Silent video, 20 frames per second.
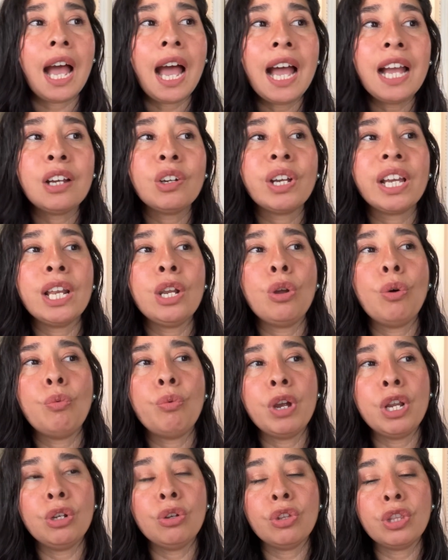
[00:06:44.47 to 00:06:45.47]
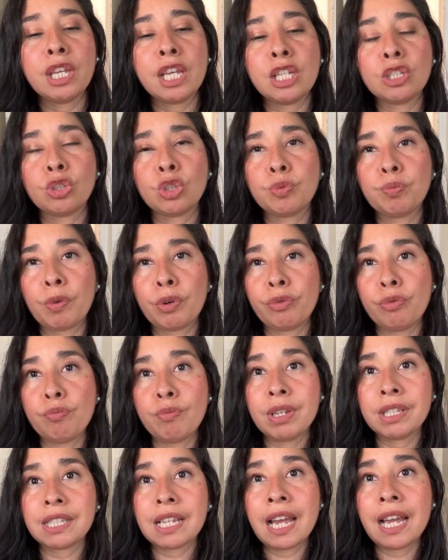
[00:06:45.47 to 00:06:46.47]
Aunque lo bueno de estos
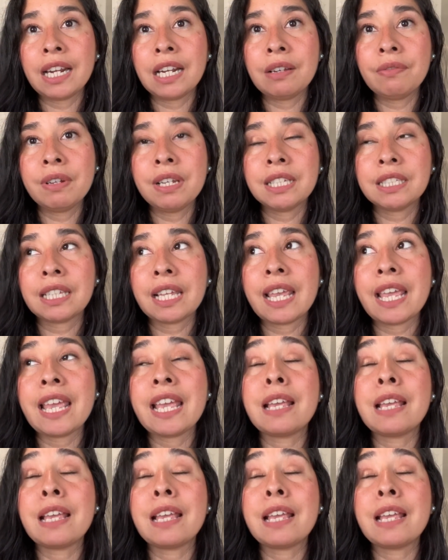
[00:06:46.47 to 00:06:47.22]
perfumes árabes,